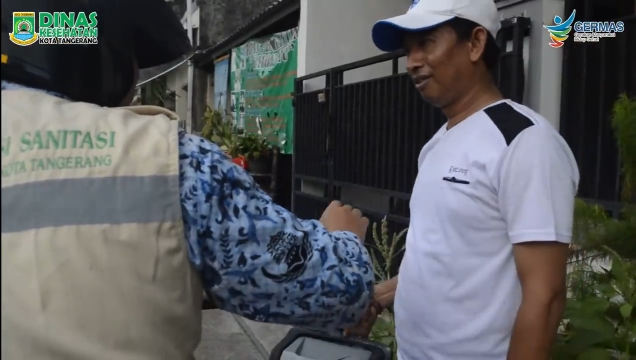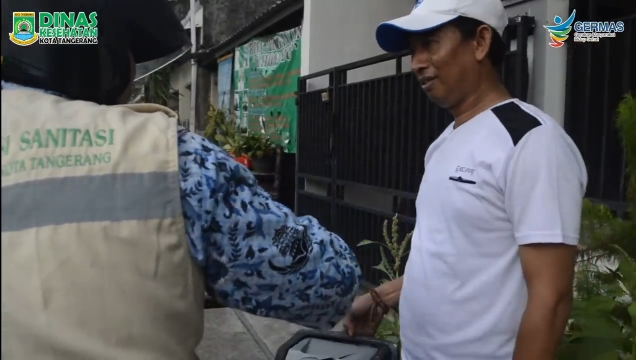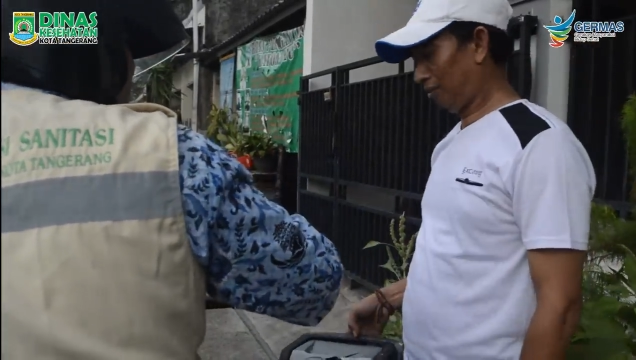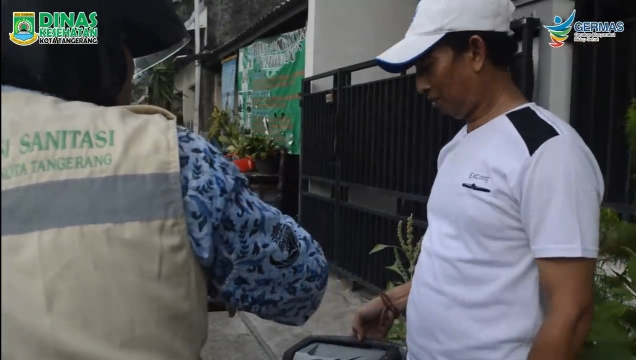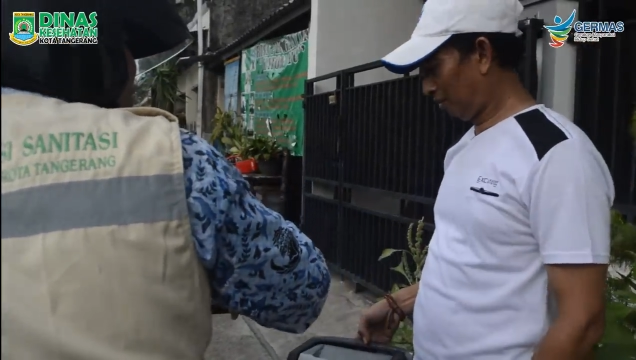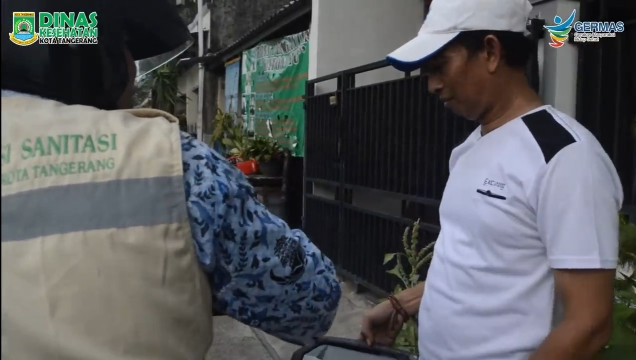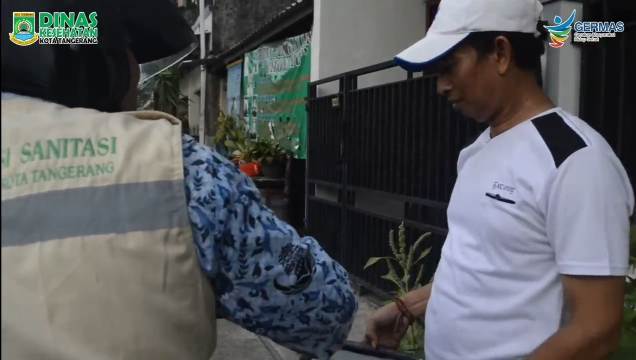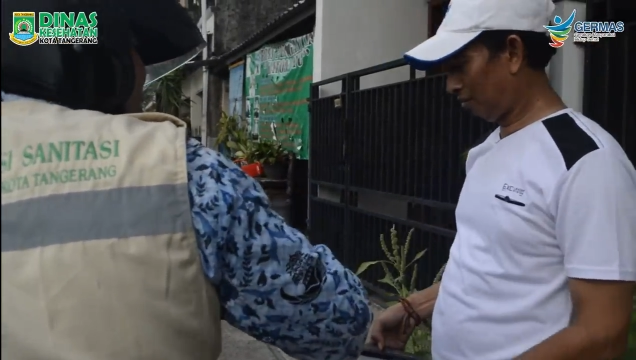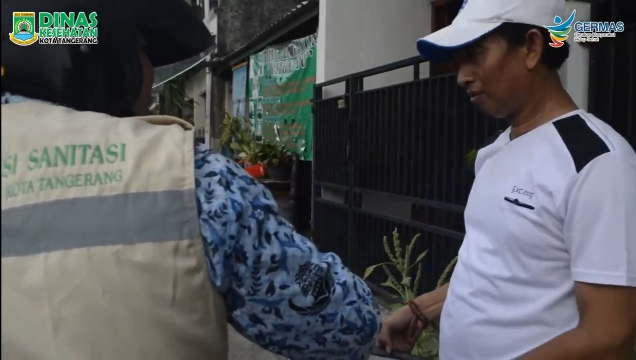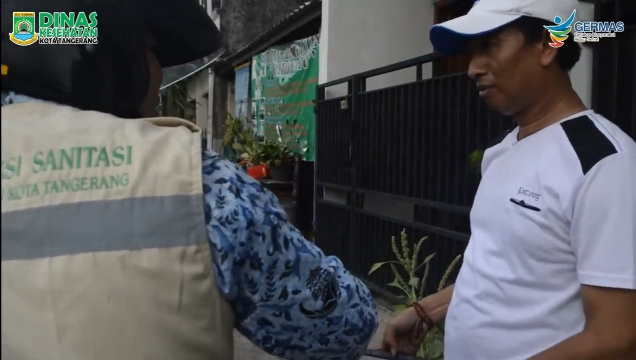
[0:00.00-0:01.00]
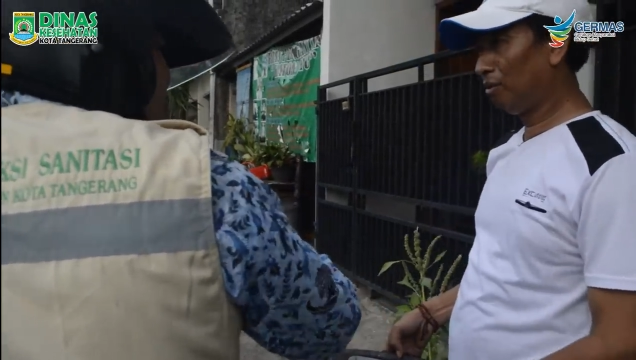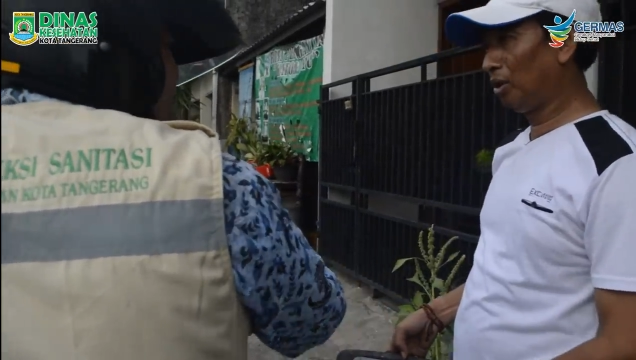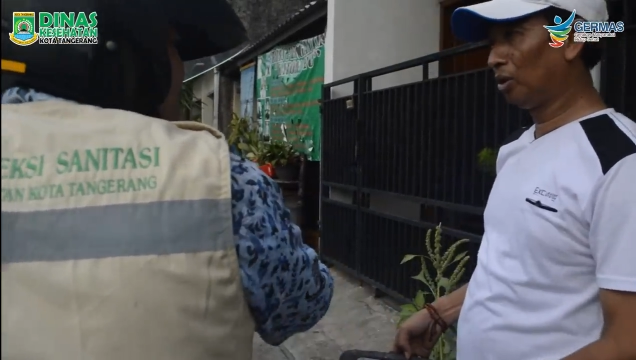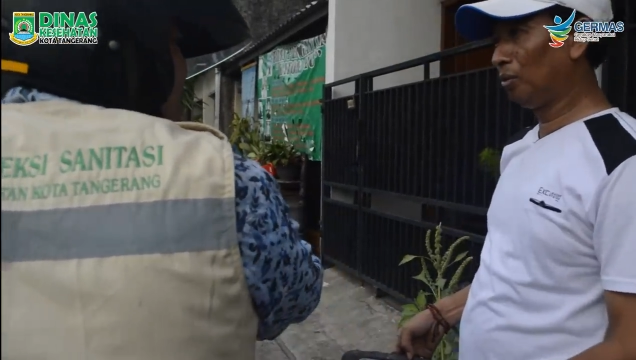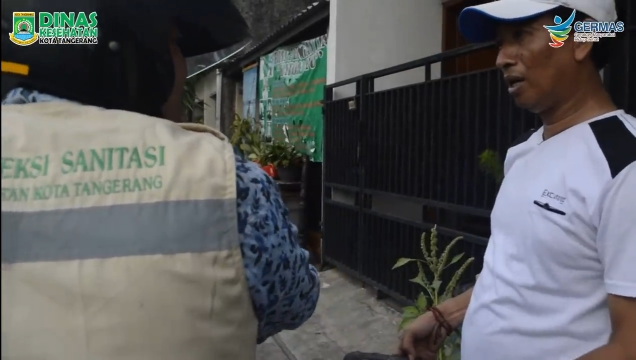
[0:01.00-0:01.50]
ke kali
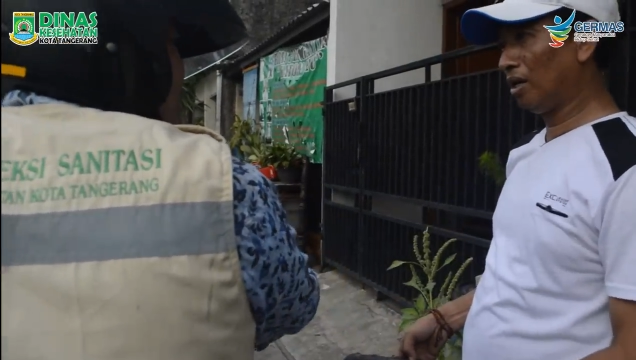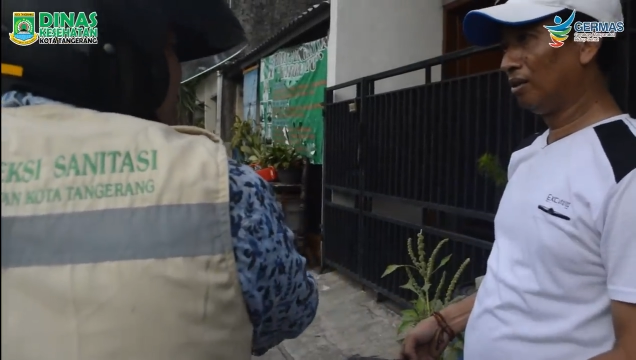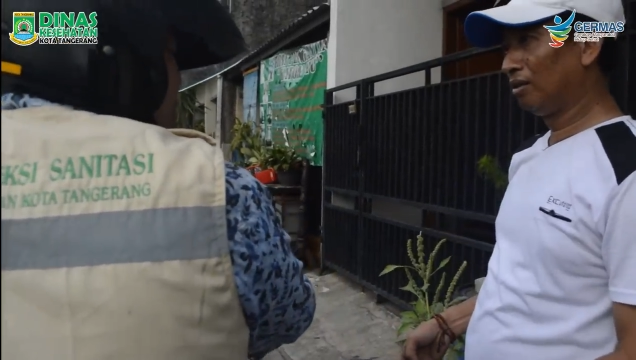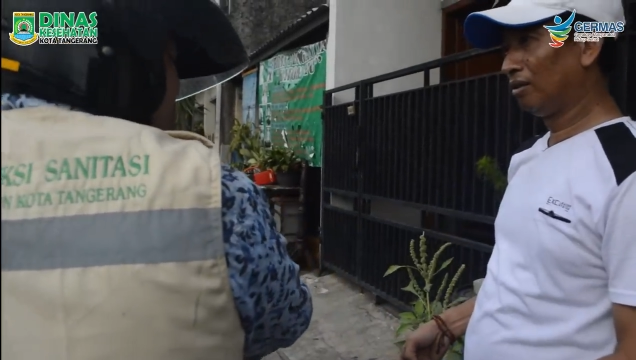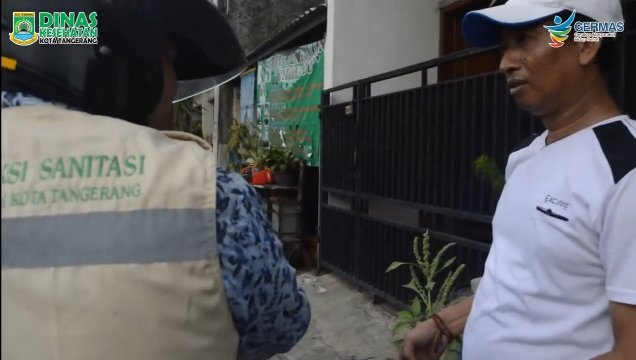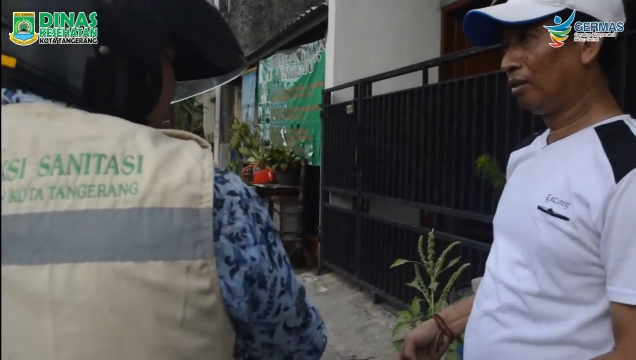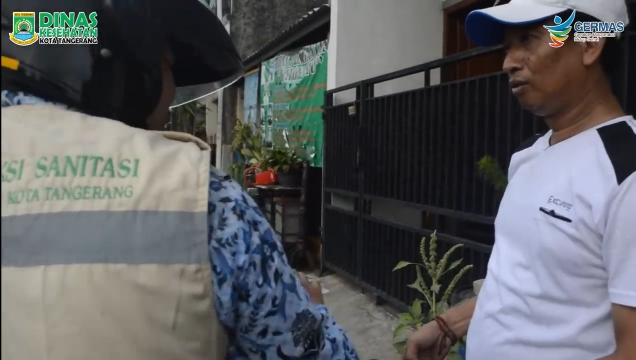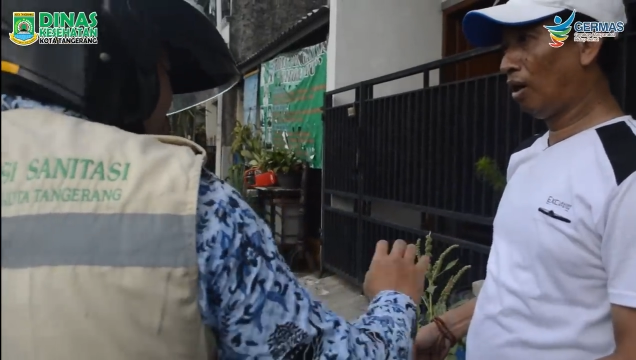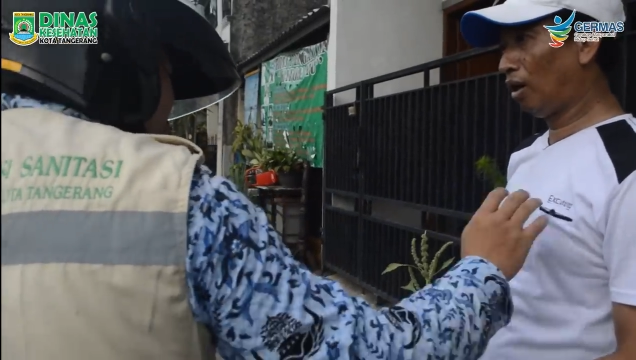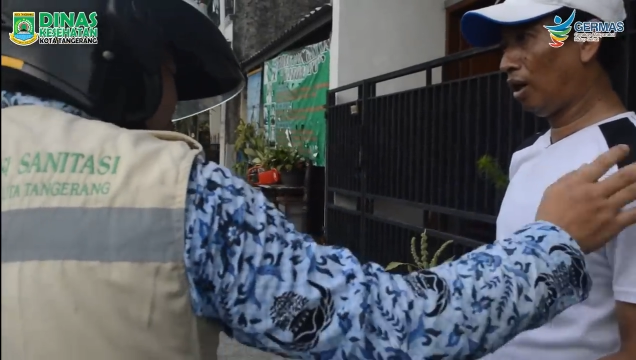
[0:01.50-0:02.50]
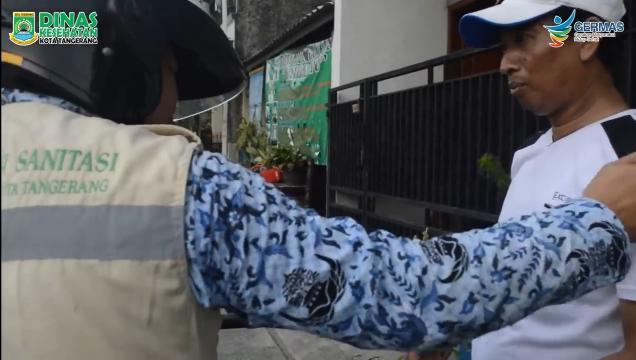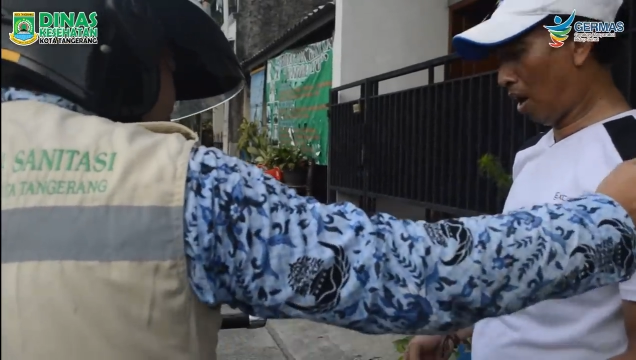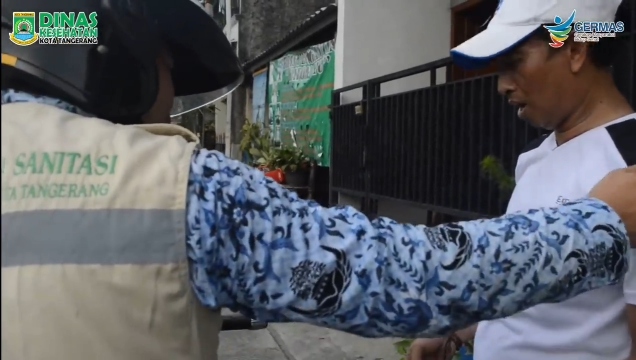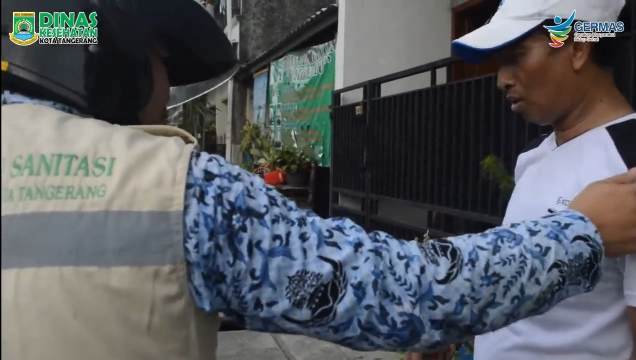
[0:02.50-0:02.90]
gitu pak ayo, yang lain dulu. Ya.